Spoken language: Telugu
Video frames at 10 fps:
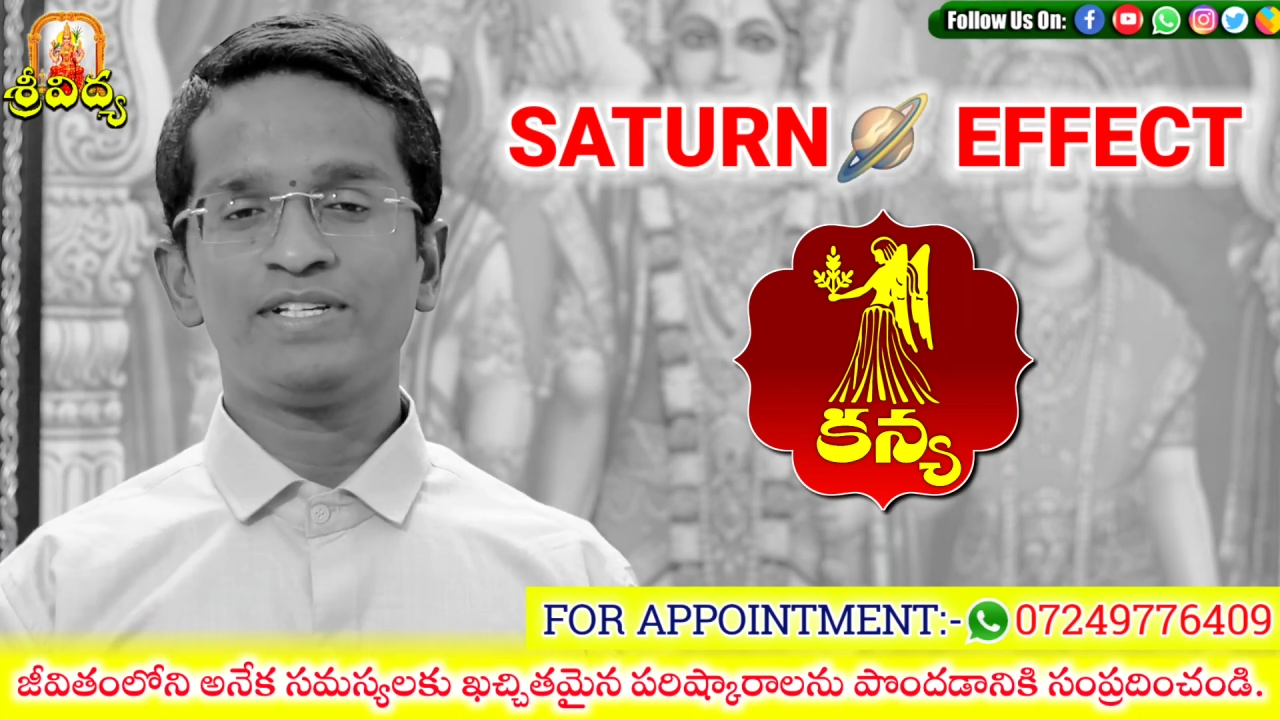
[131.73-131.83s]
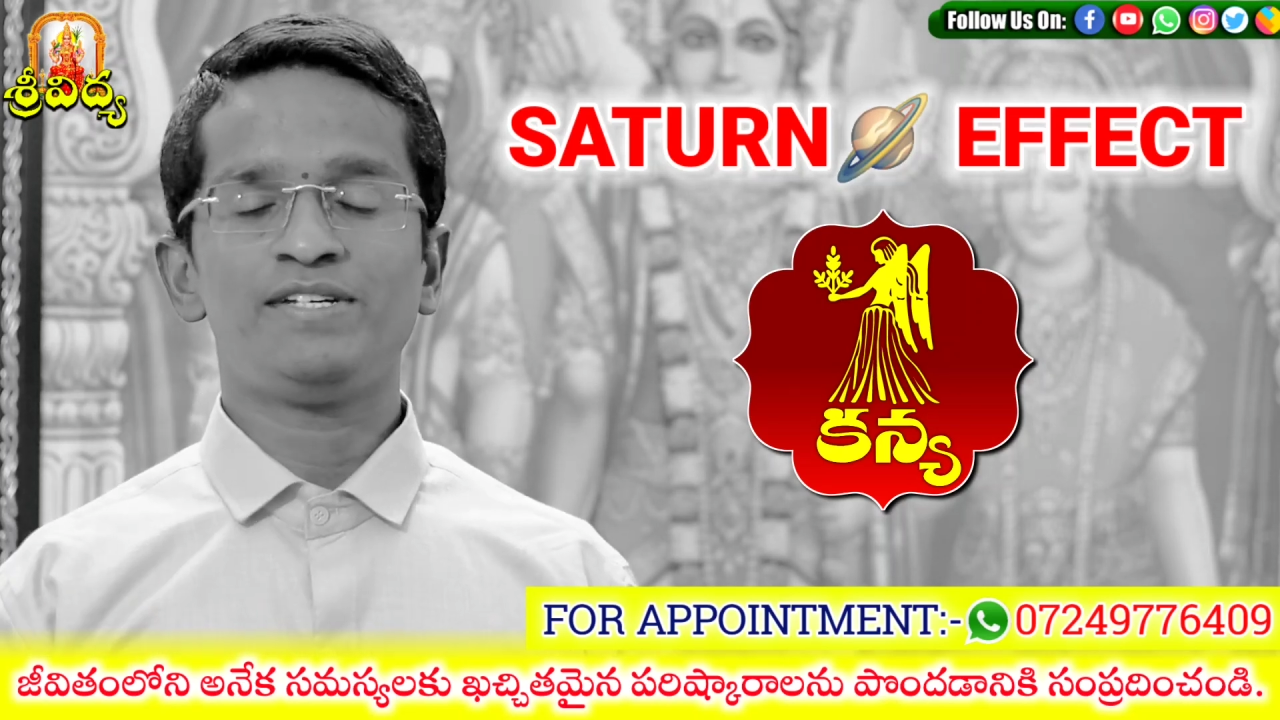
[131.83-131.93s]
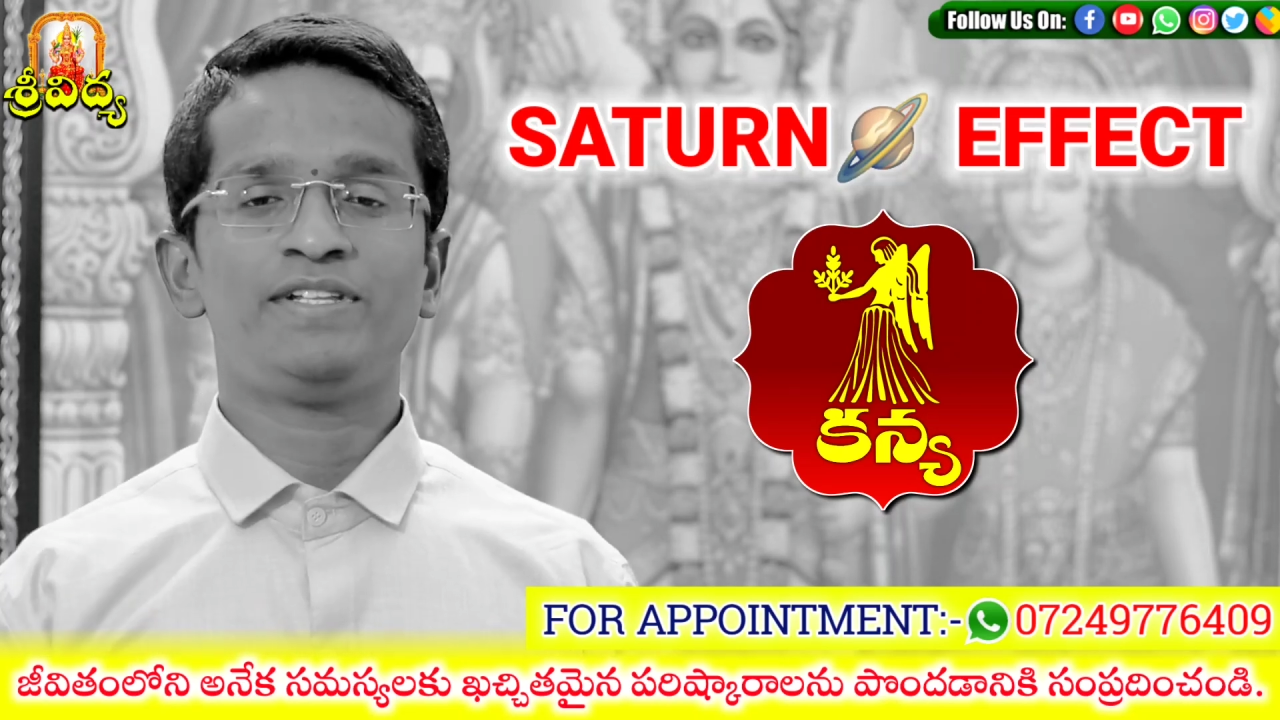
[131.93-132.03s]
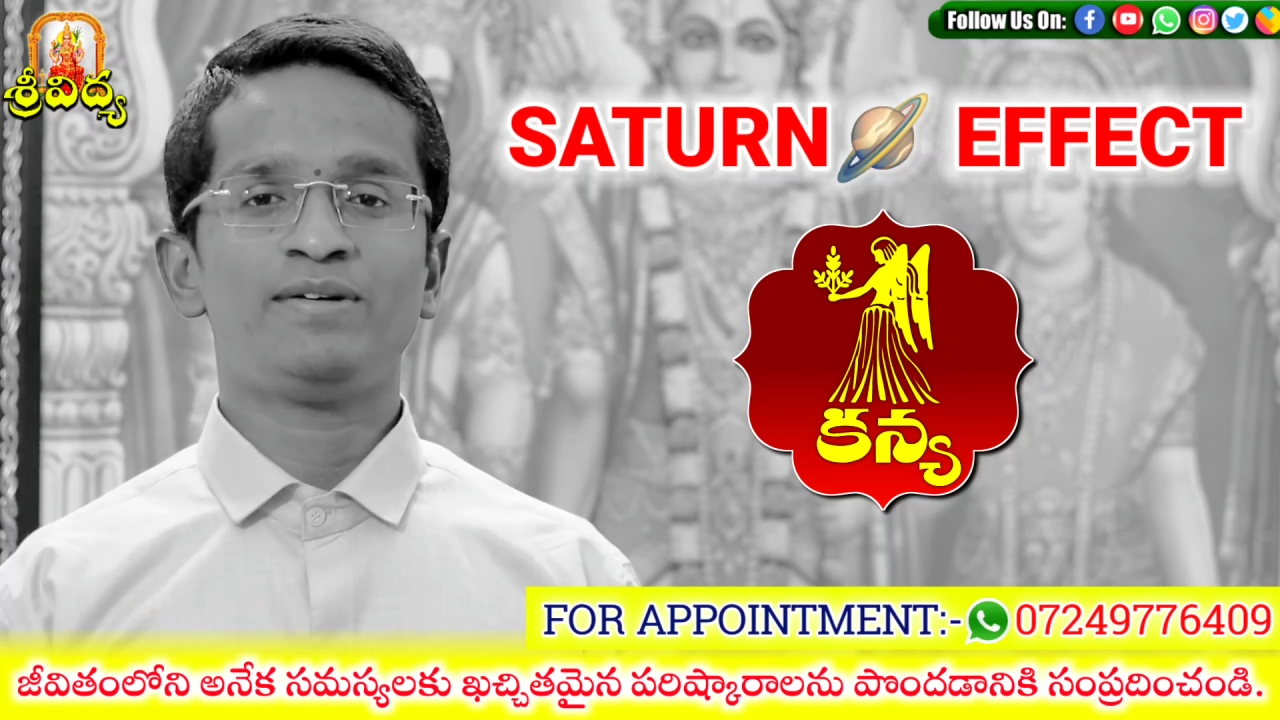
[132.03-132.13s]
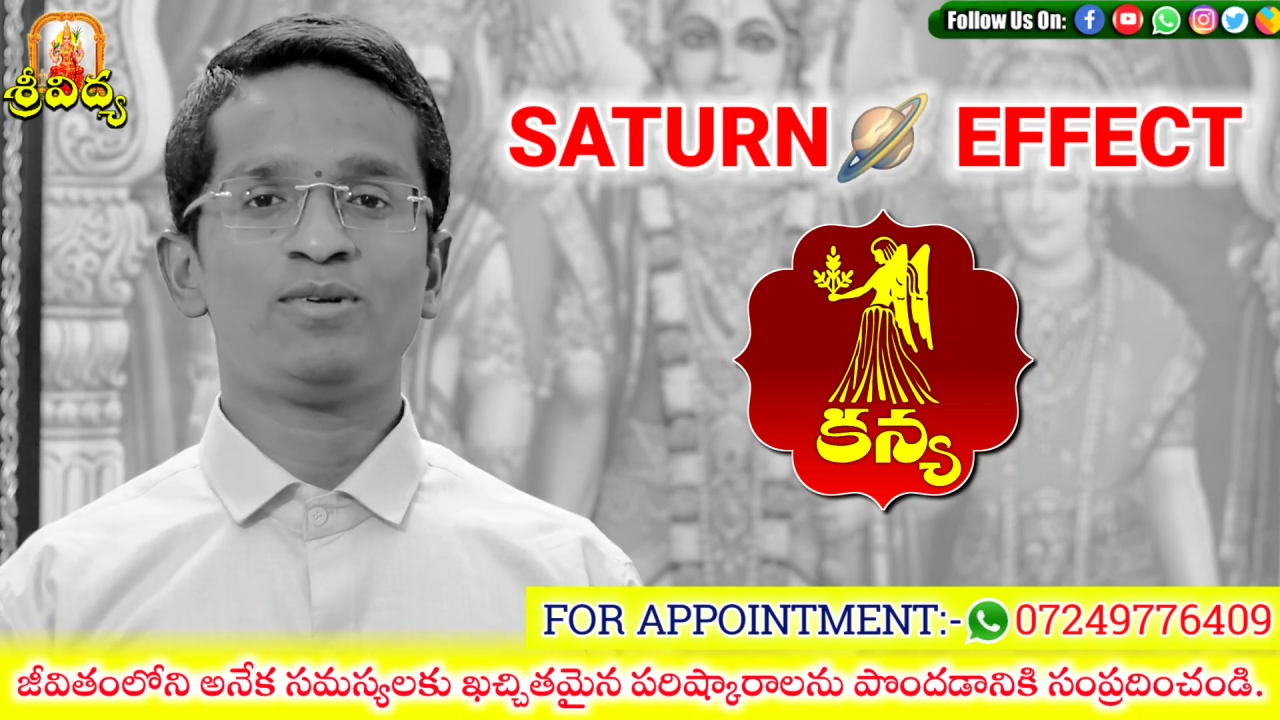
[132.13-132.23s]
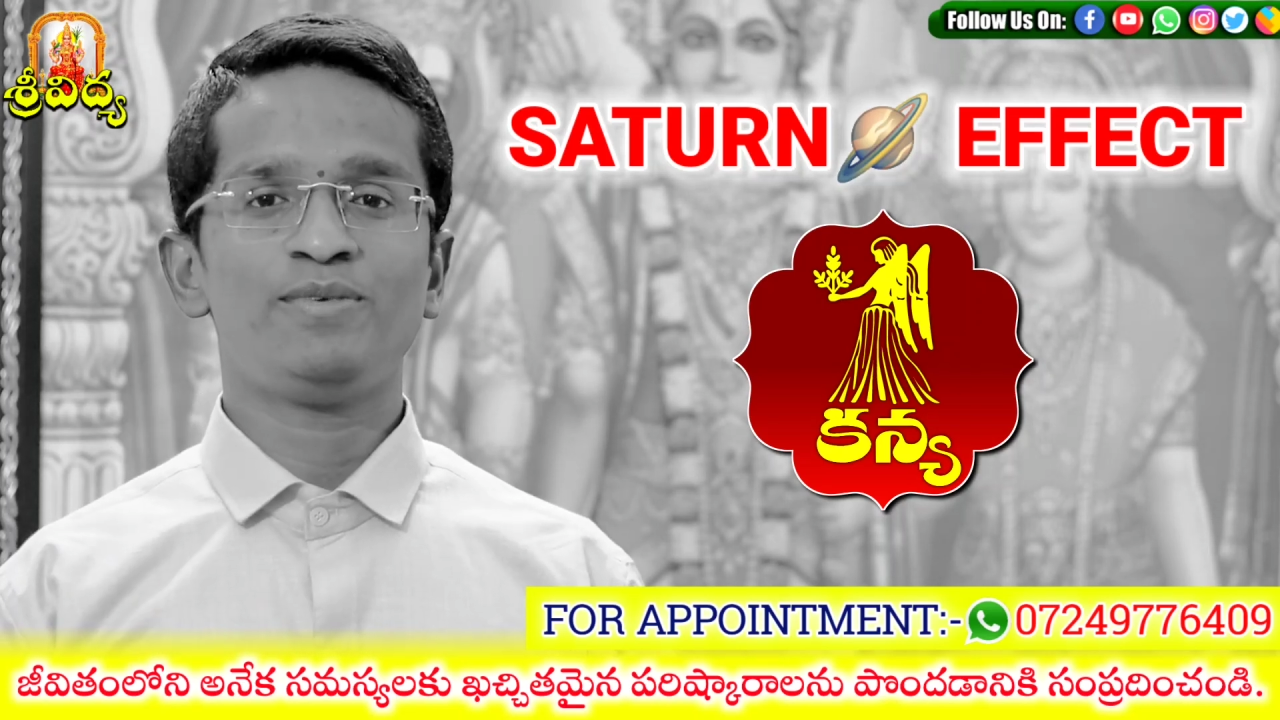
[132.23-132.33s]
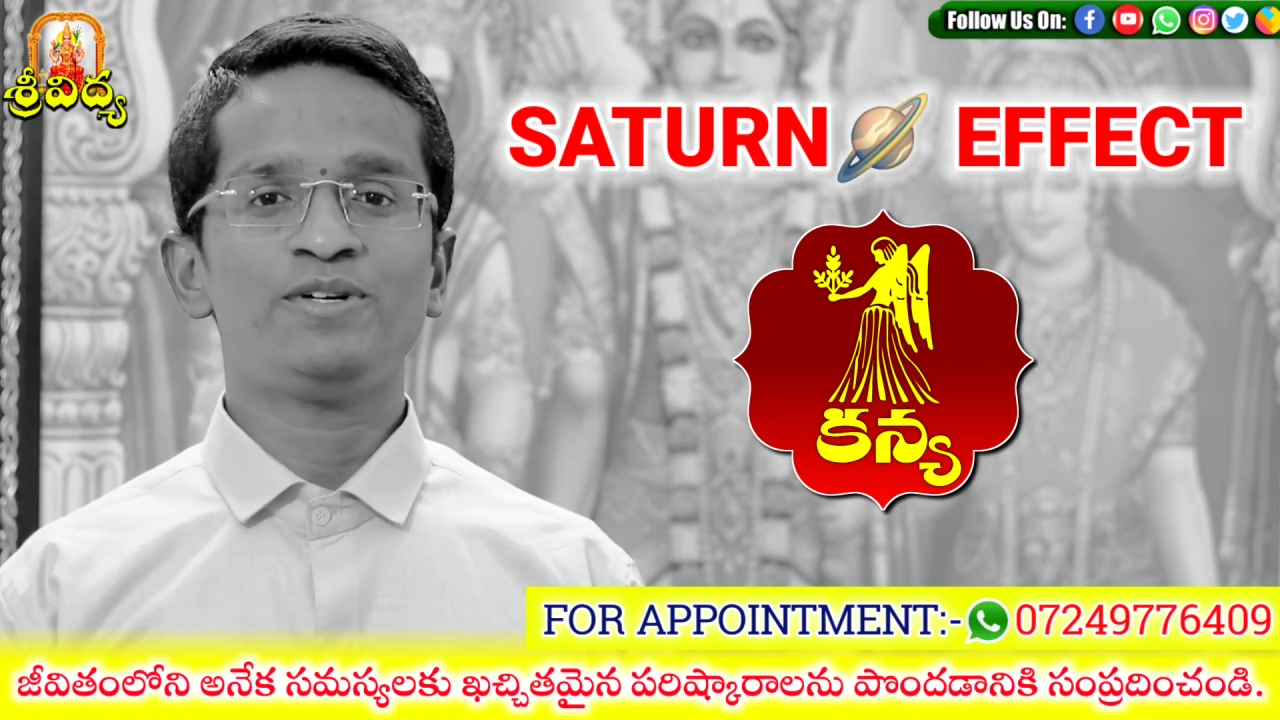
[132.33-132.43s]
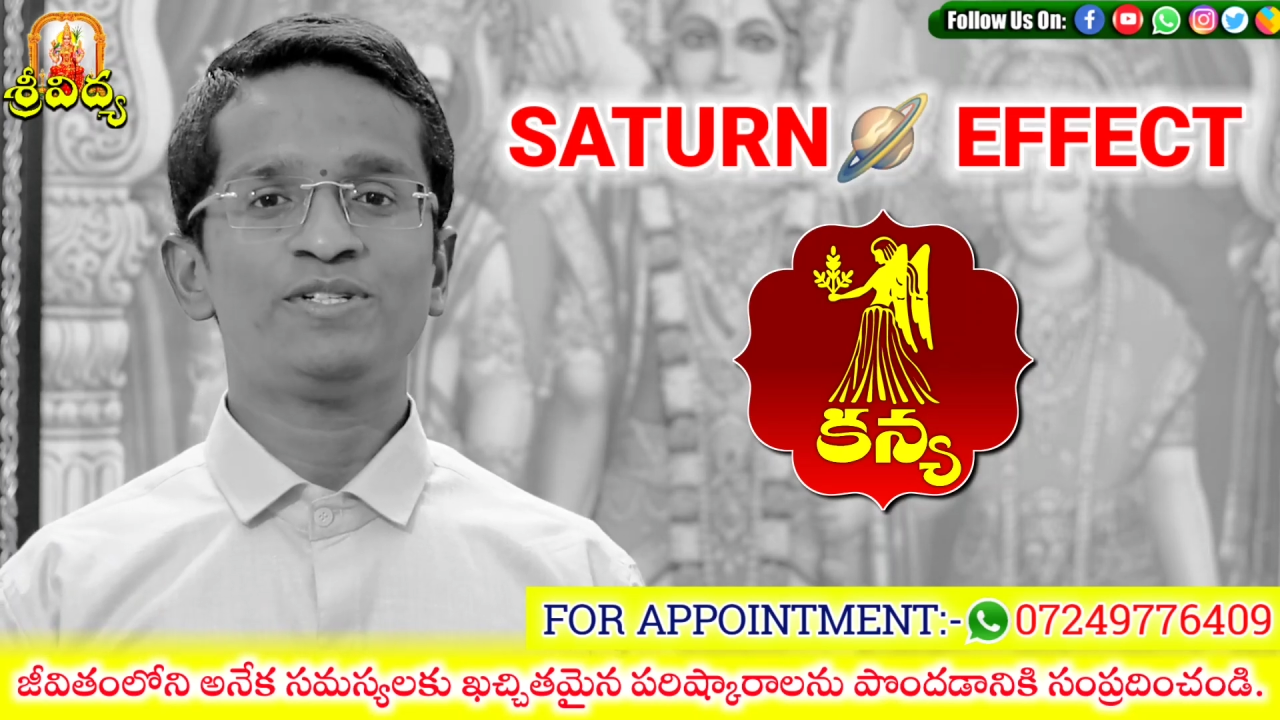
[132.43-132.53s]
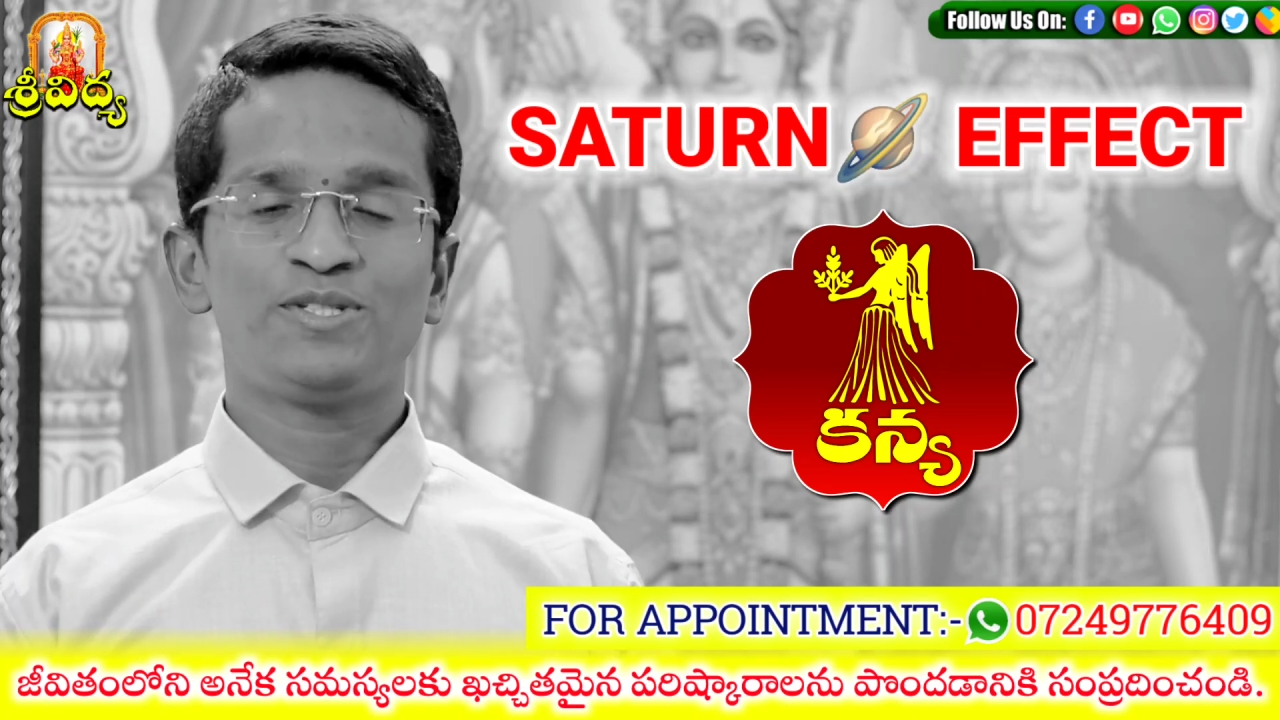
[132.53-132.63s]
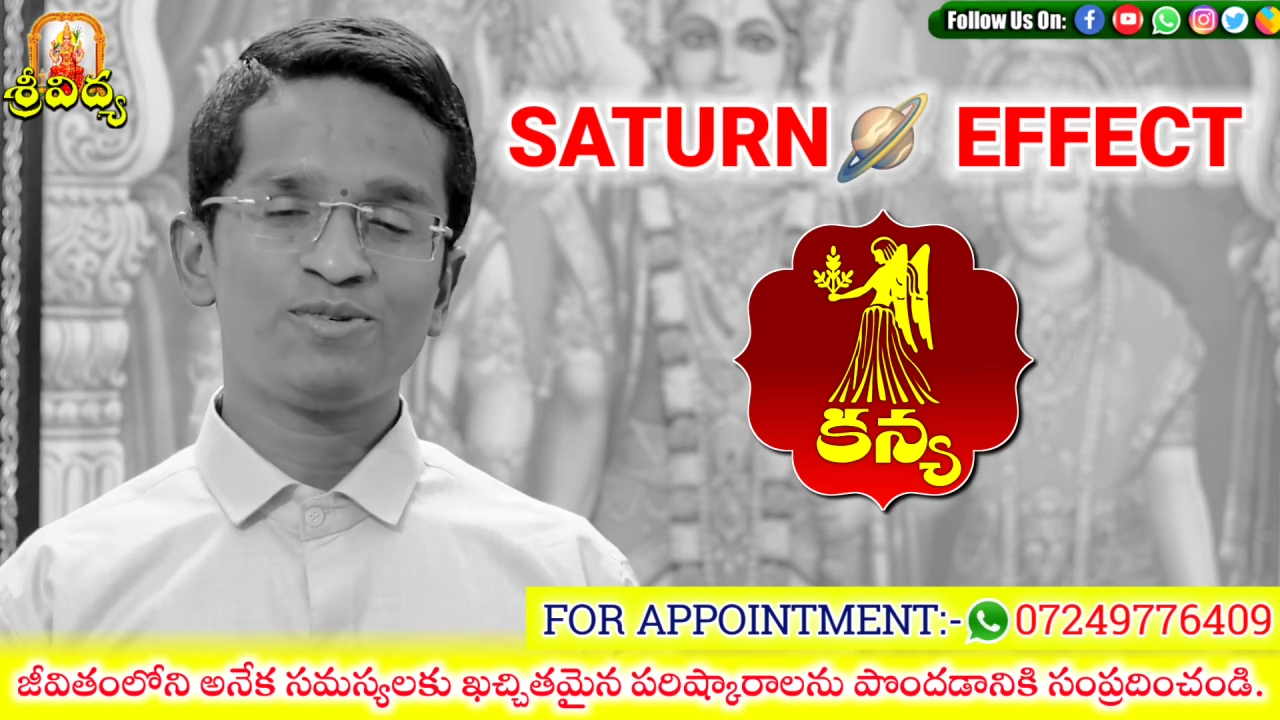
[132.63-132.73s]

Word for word: మీ జీవితంలో మీరు